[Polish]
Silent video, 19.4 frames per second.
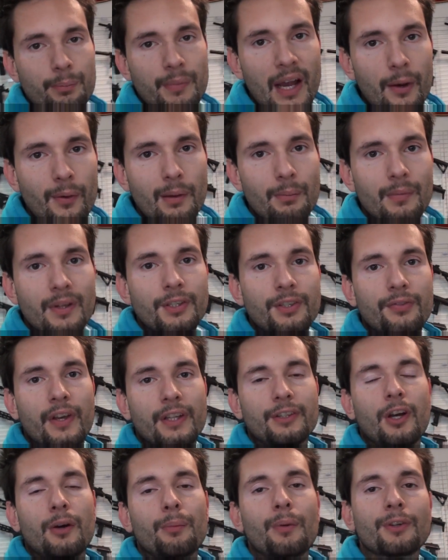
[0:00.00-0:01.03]
miałem
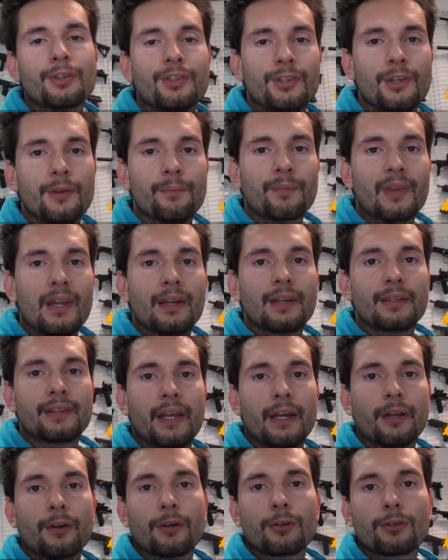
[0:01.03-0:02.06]
świadomość mm,
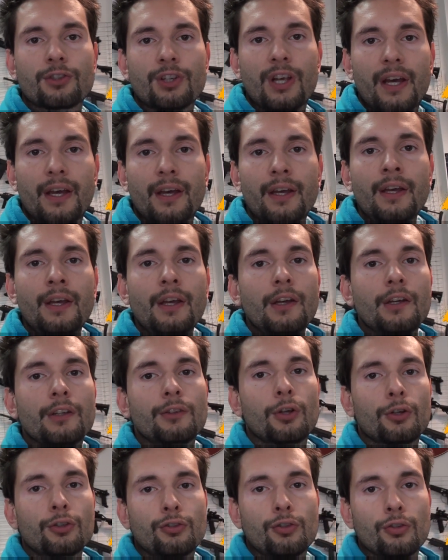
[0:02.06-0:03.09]
tego, że
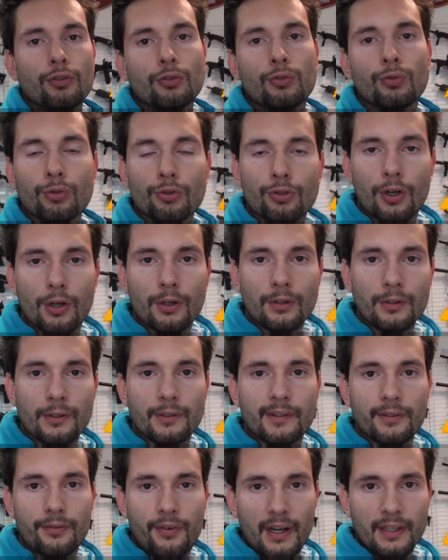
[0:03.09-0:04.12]
dość dużo
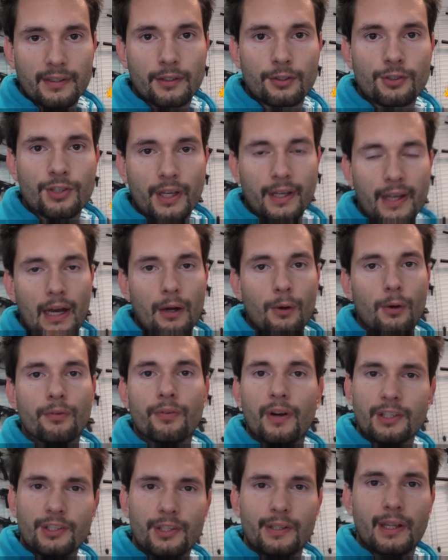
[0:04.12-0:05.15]
z Was czekało
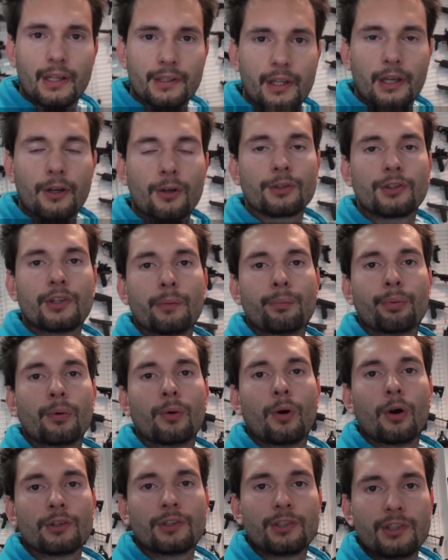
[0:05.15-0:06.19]
właśnie na tego
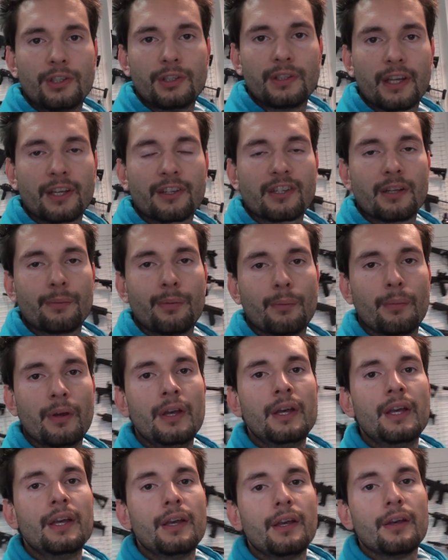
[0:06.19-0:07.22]
typu odcinek, żebym
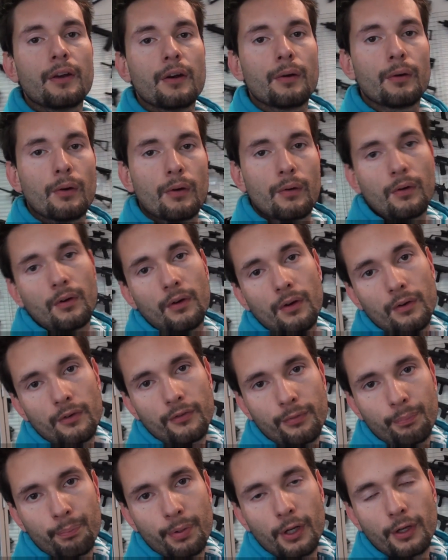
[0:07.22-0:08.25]

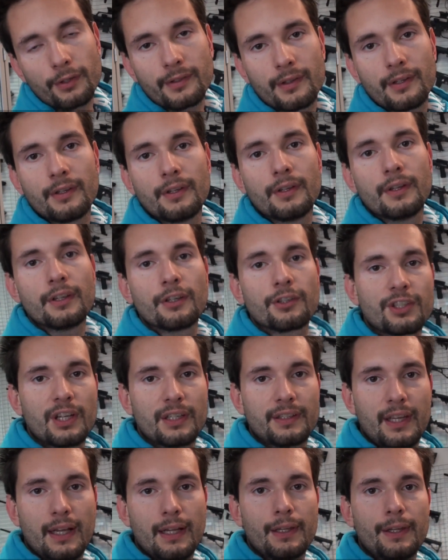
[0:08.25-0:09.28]
wprost,
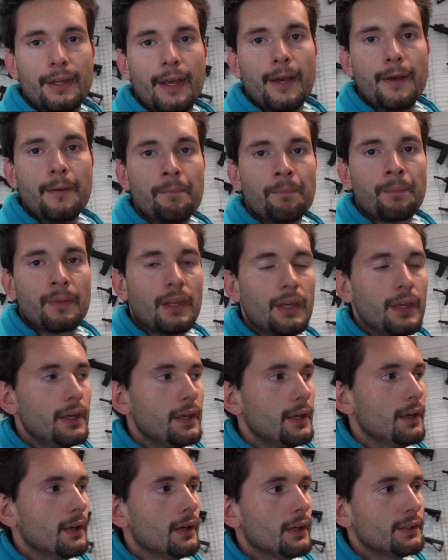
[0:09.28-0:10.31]
rzetelnie
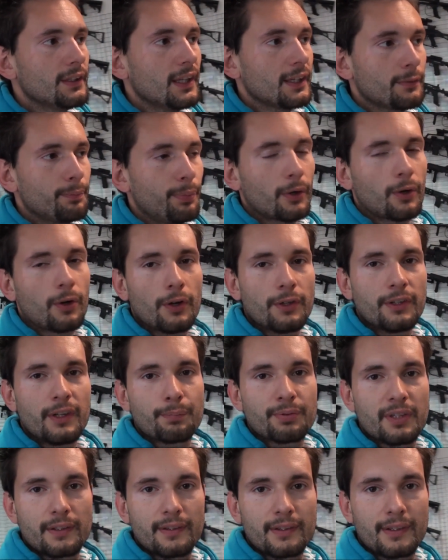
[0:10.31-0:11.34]
i na spokojnie
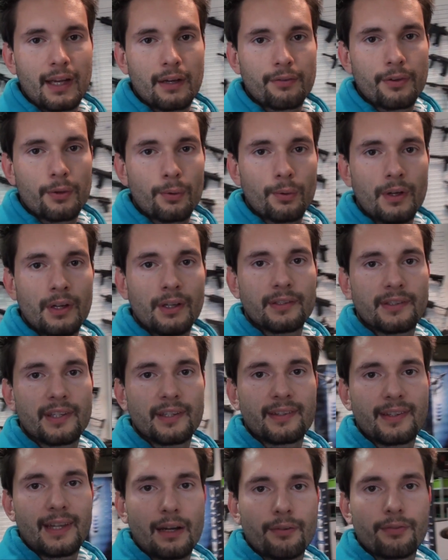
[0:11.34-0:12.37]
przedstawił
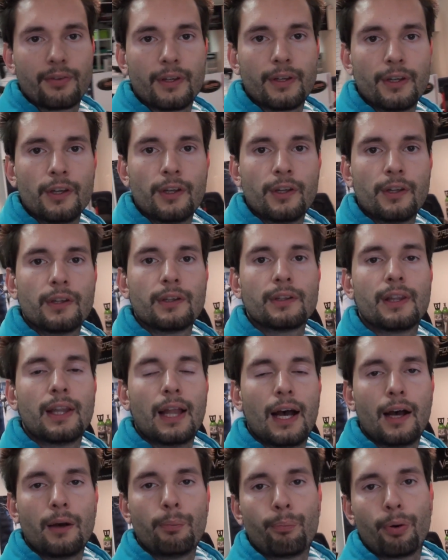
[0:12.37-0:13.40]
zestawy
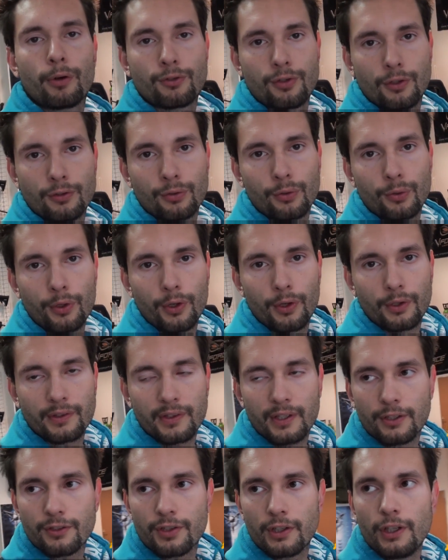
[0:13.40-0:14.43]
dla
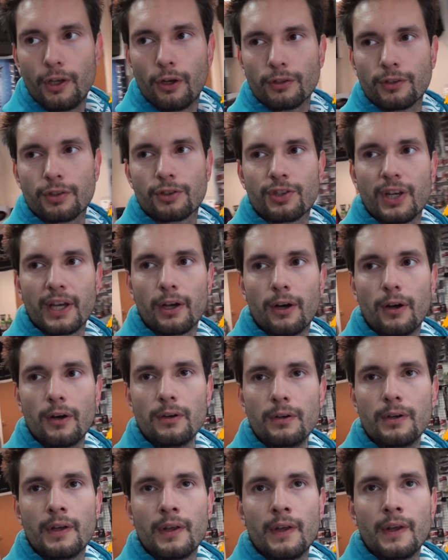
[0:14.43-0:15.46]
początkujących. Czyli od
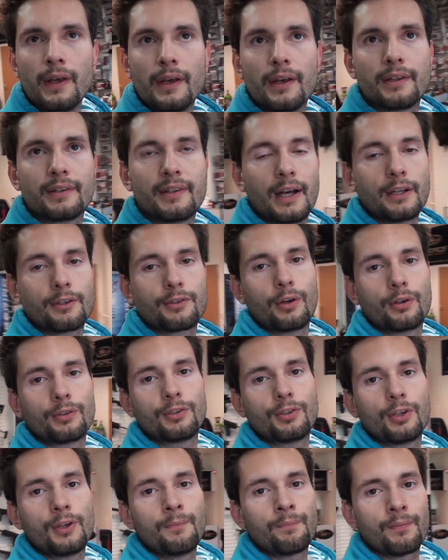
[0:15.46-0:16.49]
czego
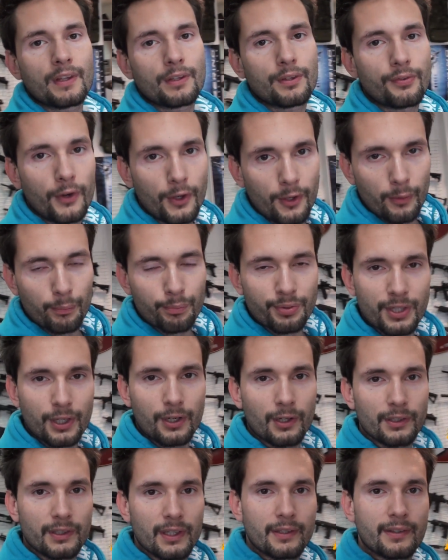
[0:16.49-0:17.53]
zacząć swoją
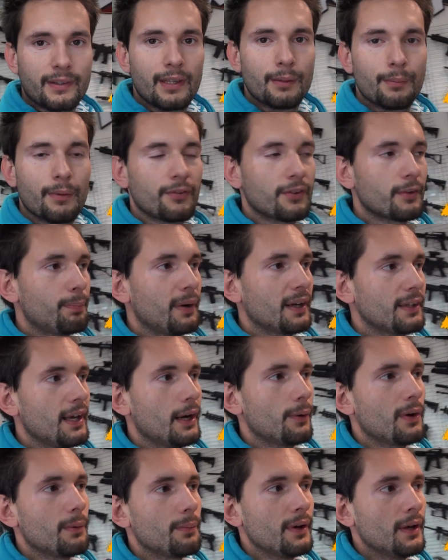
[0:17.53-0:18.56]
przygodę z tym
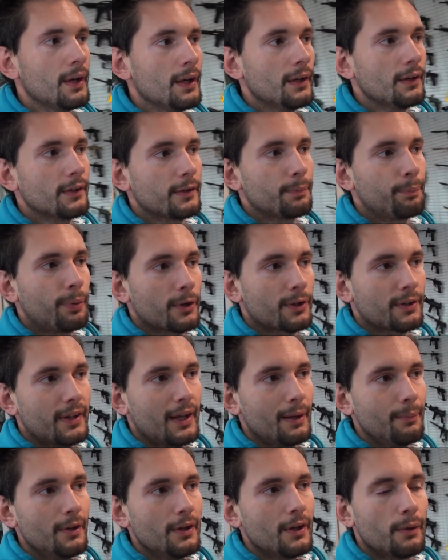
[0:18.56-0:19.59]
wspaniałym
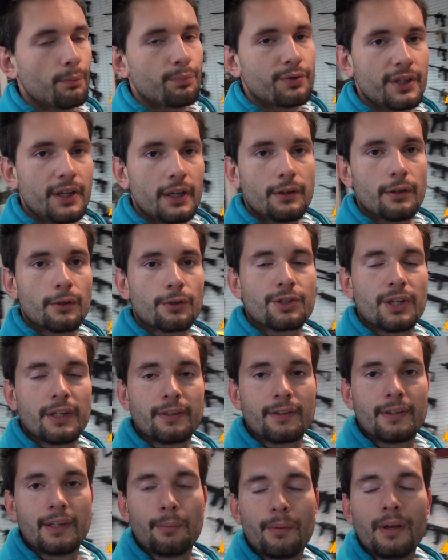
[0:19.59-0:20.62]
sportem przy
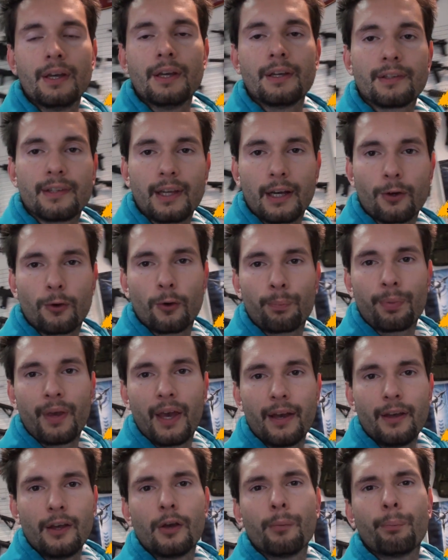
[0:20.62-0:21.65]
jednoczesnym
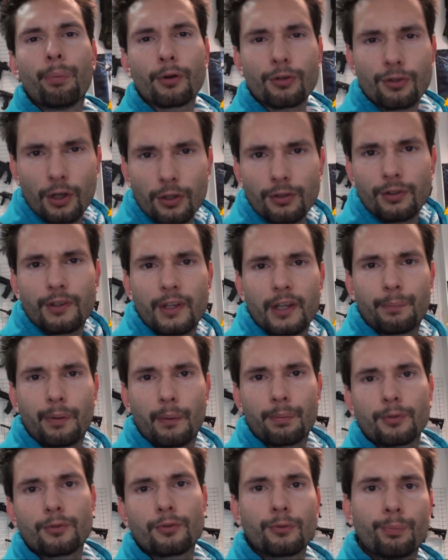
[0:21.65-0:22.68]
zakupie porządnych, po
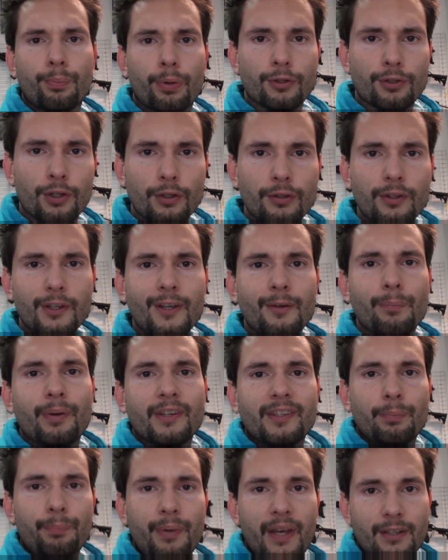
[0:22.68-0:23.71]
prostu porządnych,
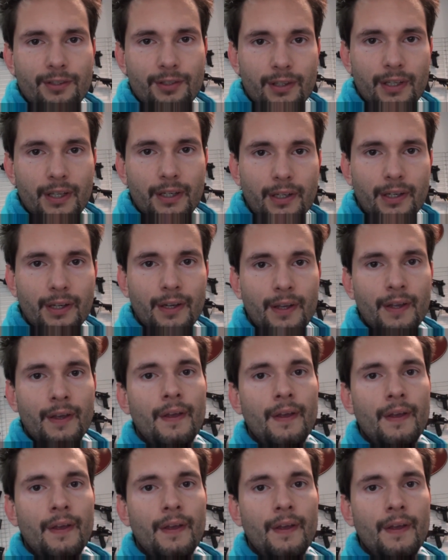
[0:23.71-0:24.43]
bezpiecznych